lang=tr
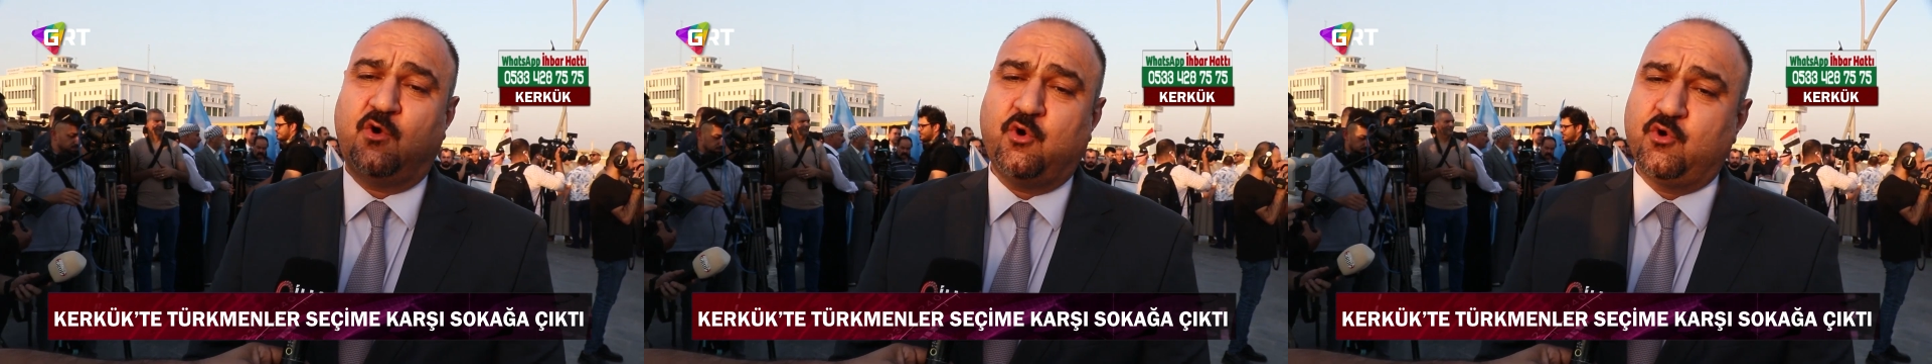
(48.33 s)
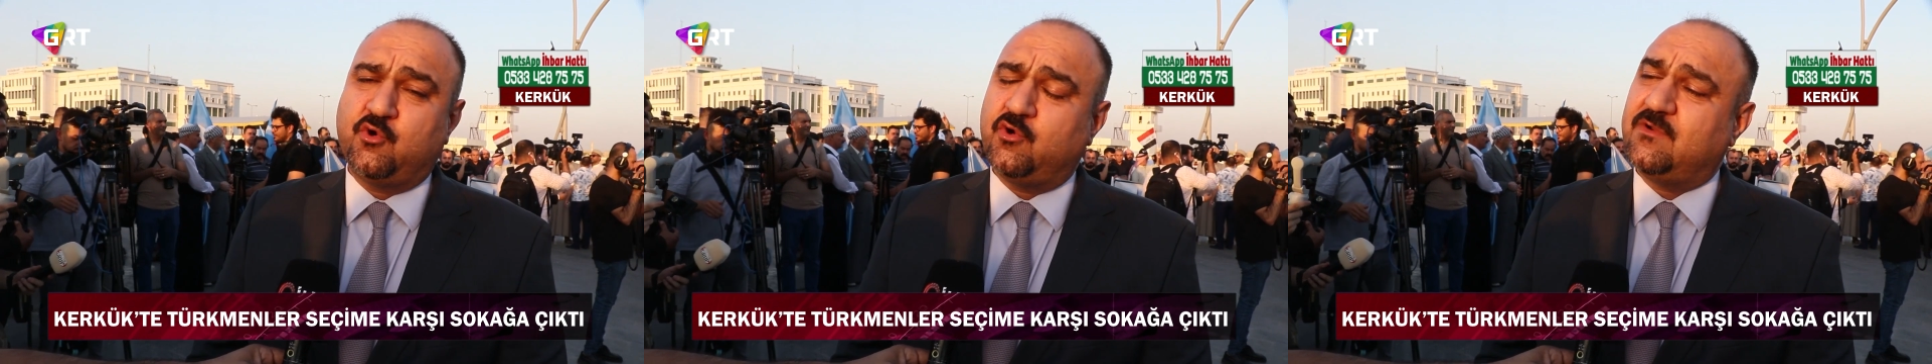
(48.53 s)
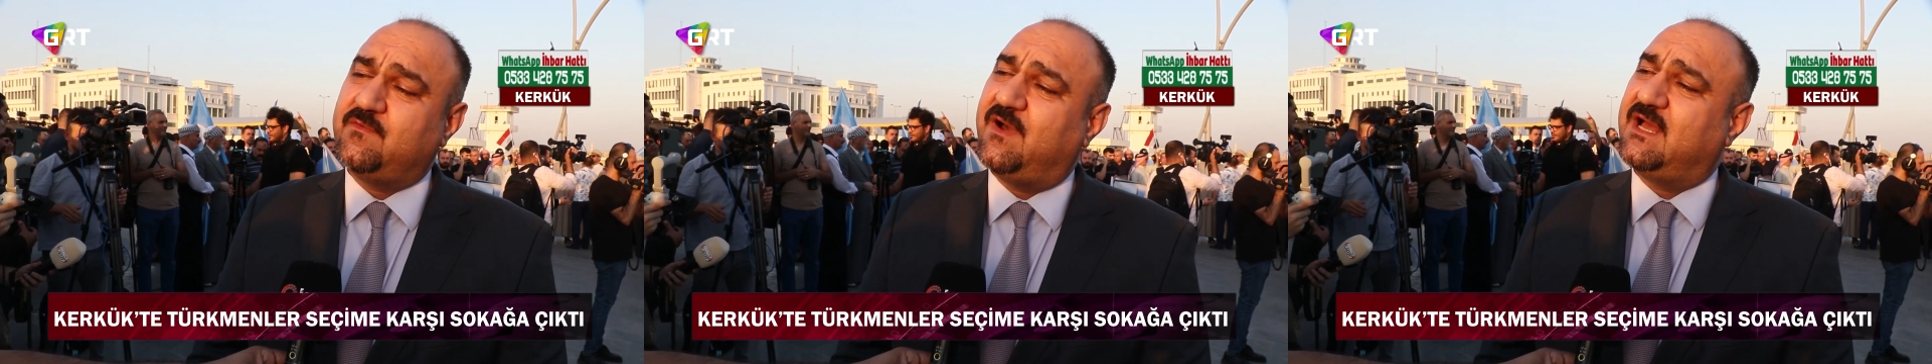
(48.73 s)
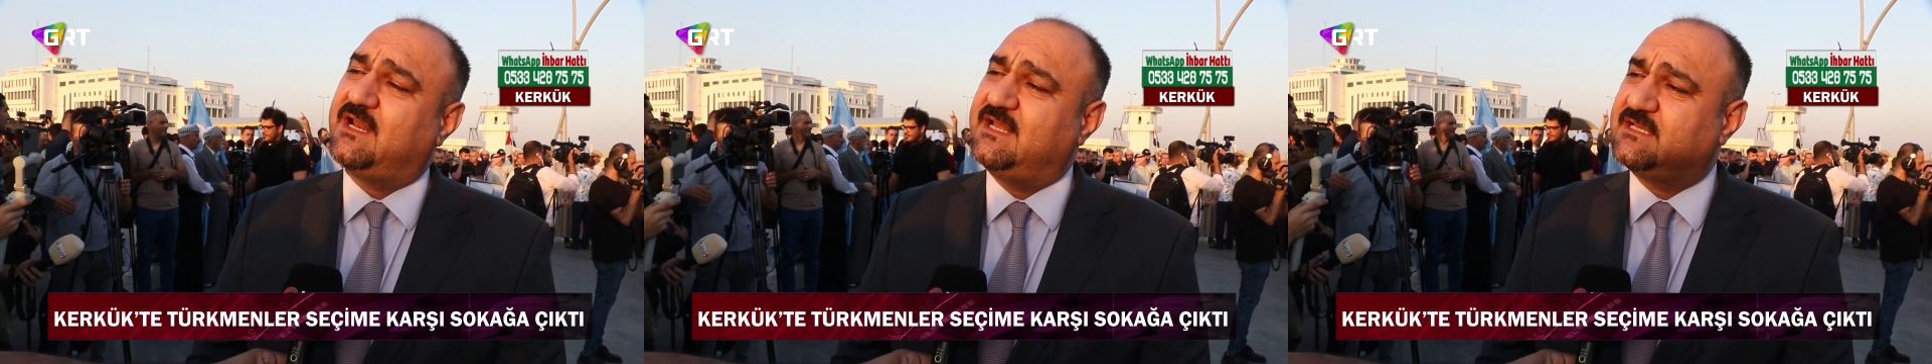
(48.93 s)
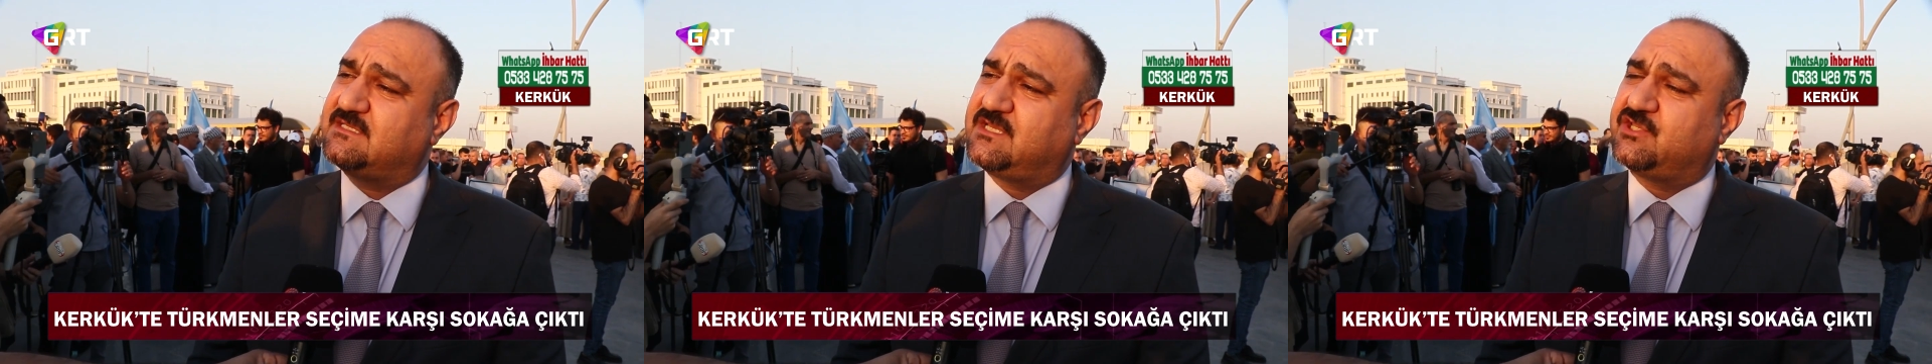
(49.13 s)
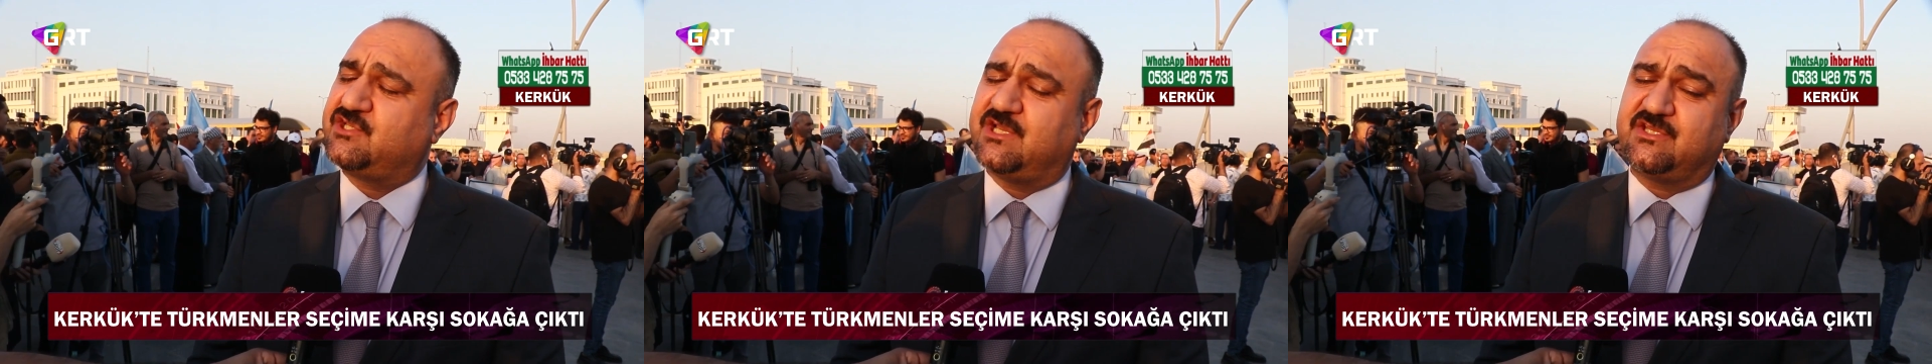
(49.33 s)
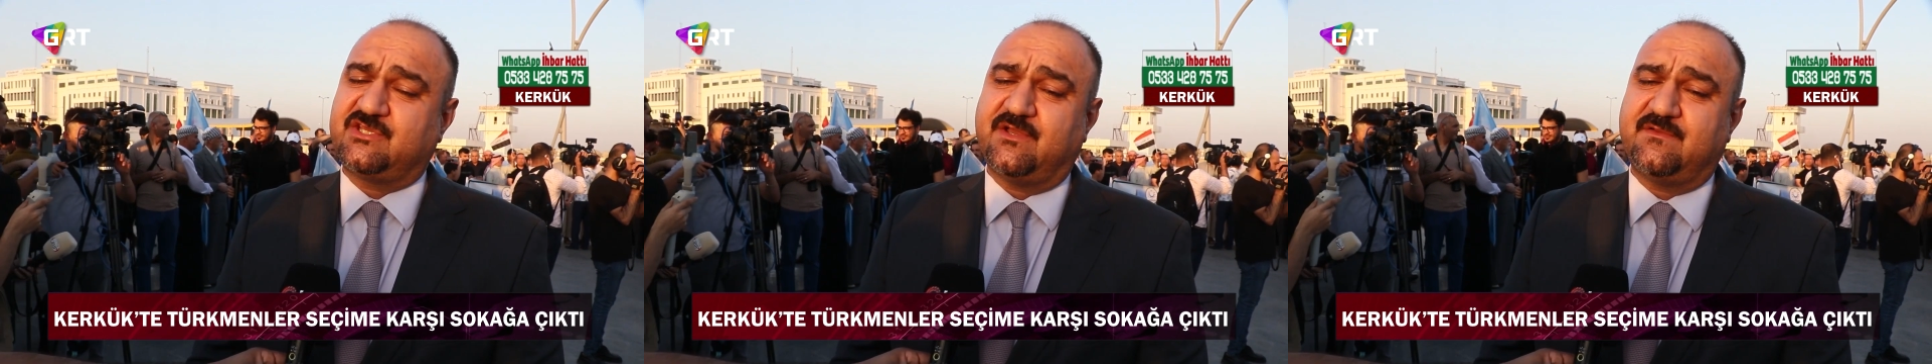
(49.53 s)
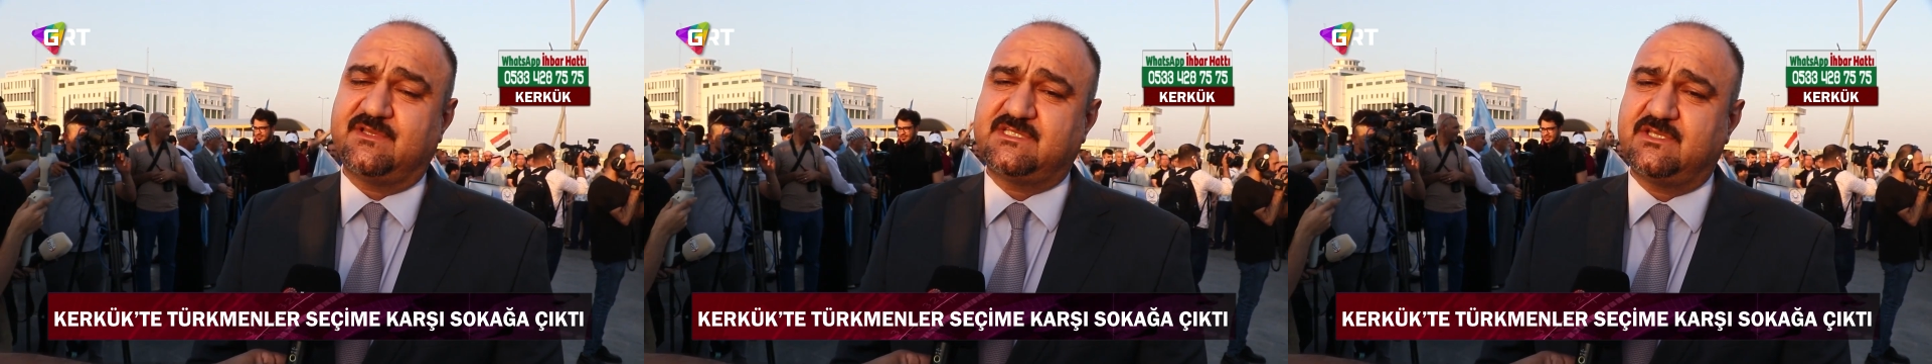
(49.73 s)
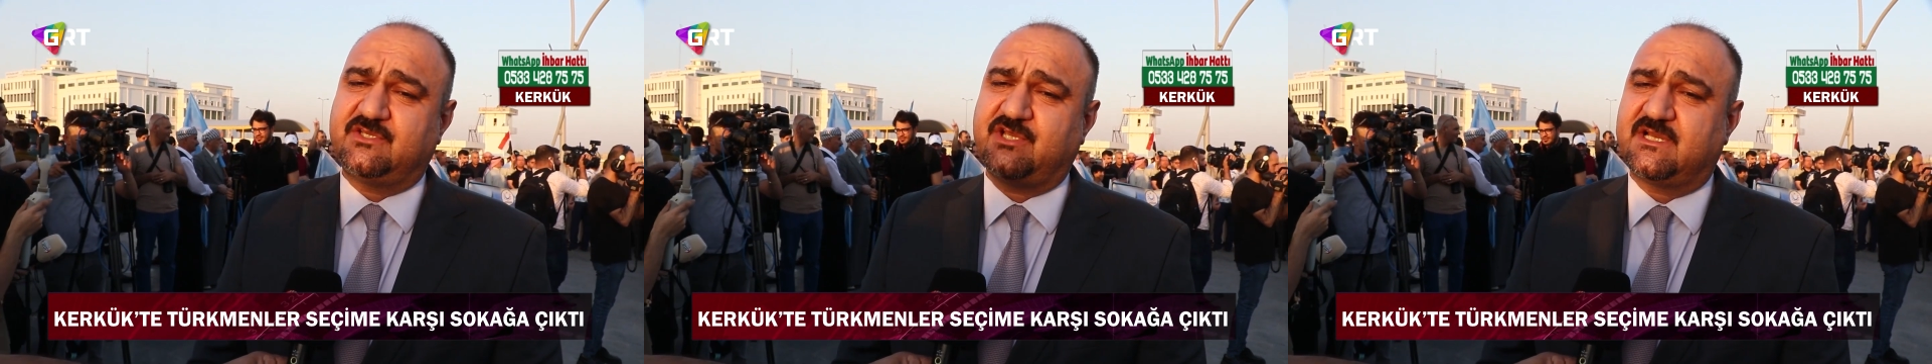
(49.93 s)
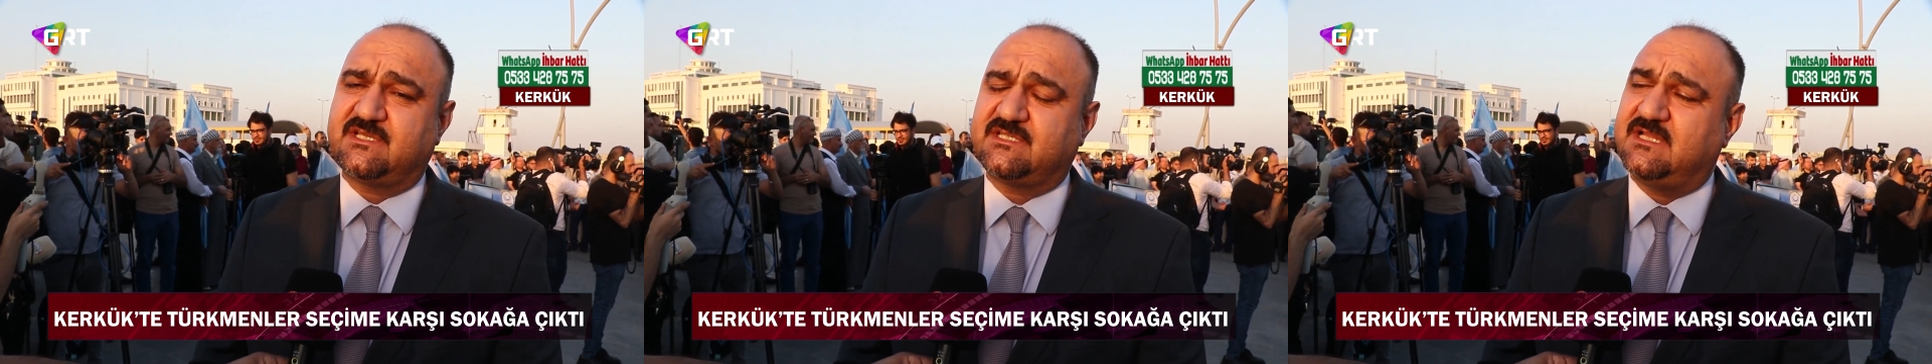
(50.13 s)
Hukuk ve anayasa çerçevesi
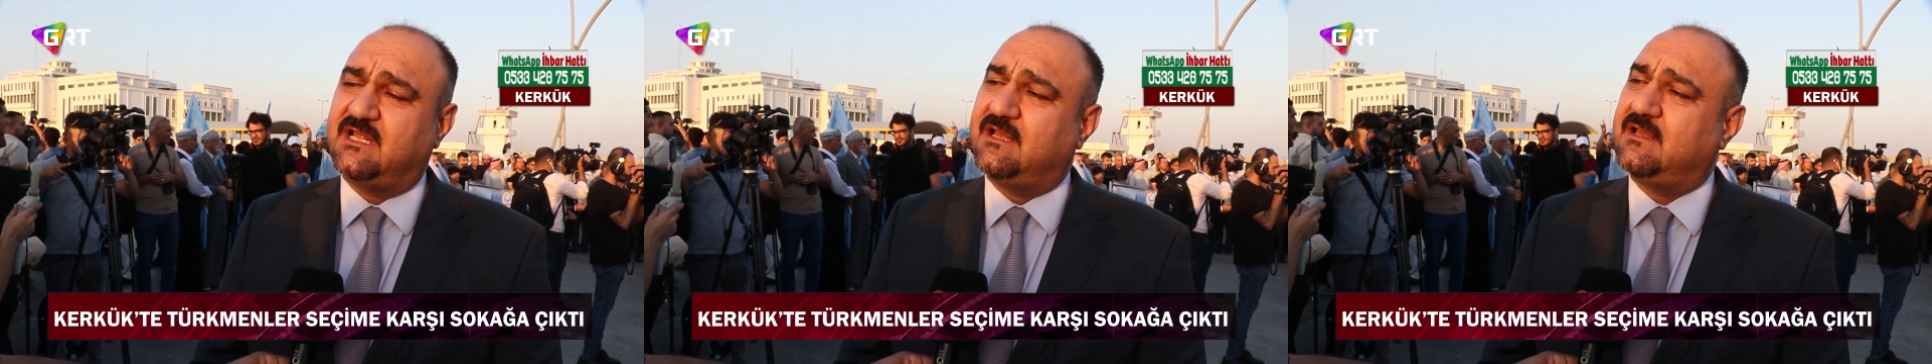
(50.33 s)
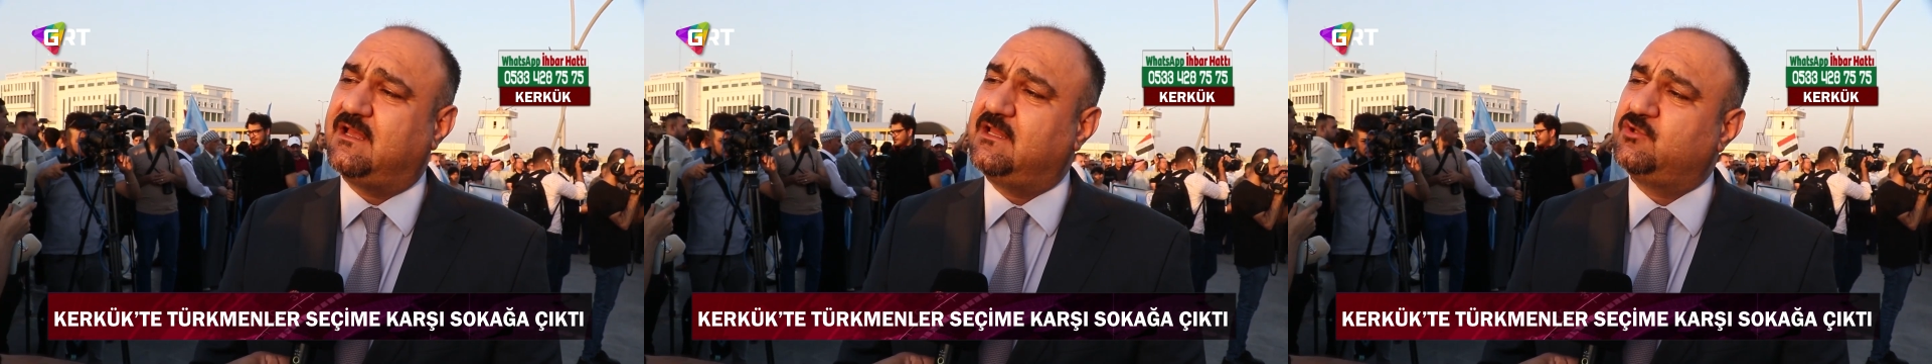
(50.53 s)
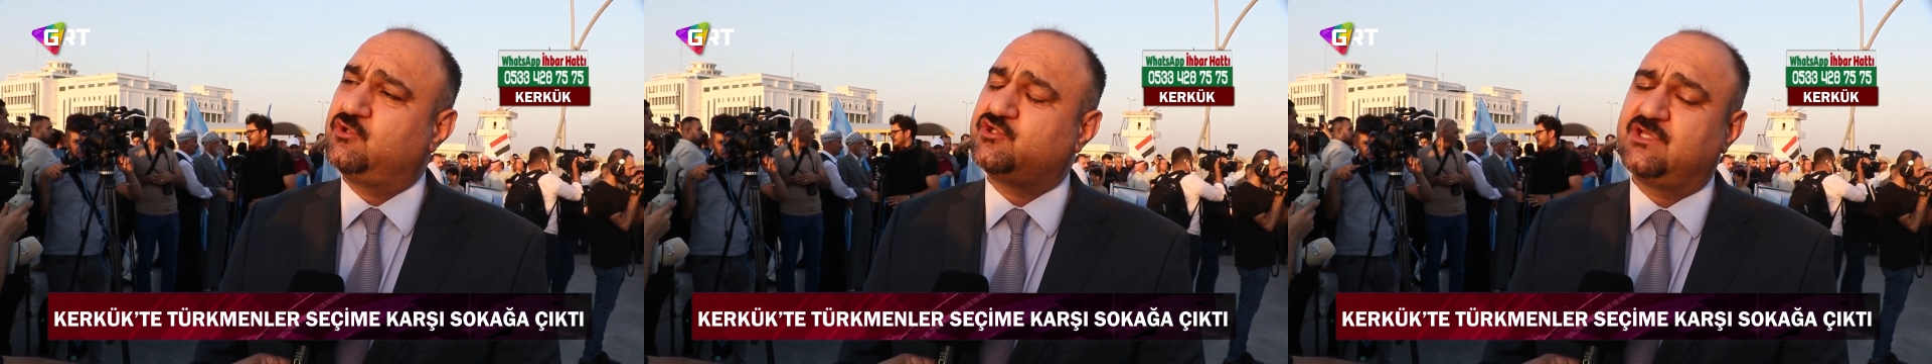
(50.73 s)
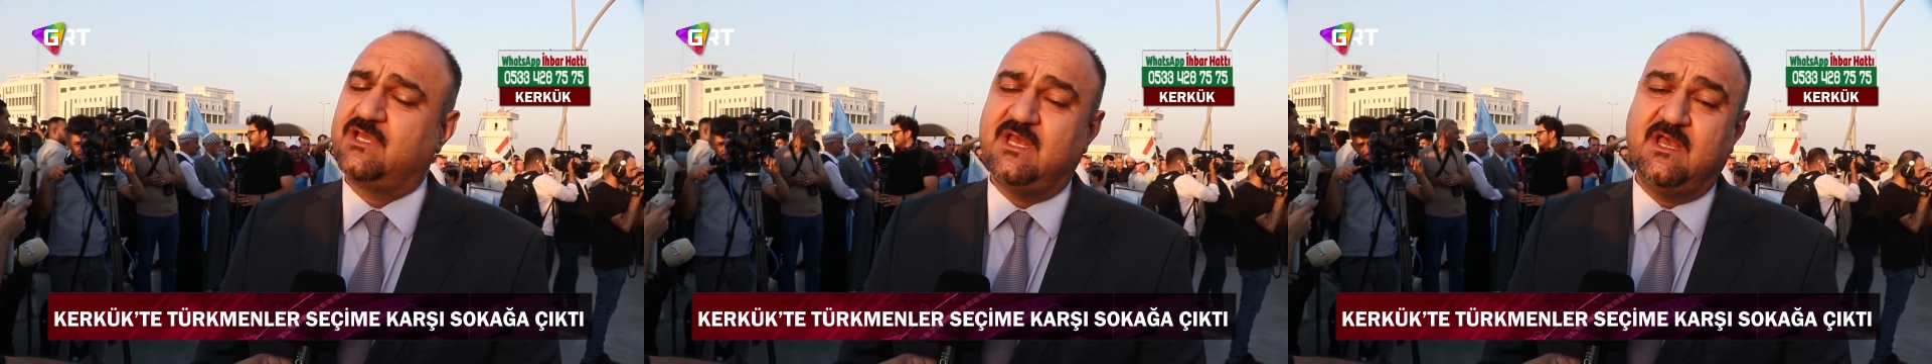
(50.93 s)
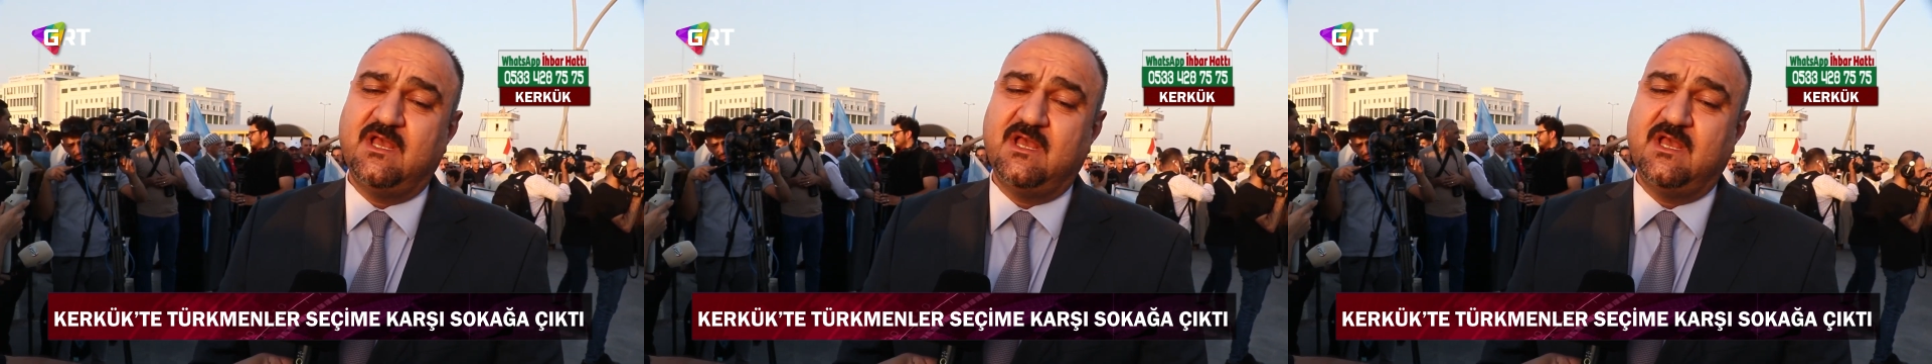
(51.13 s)
içerisinde henüz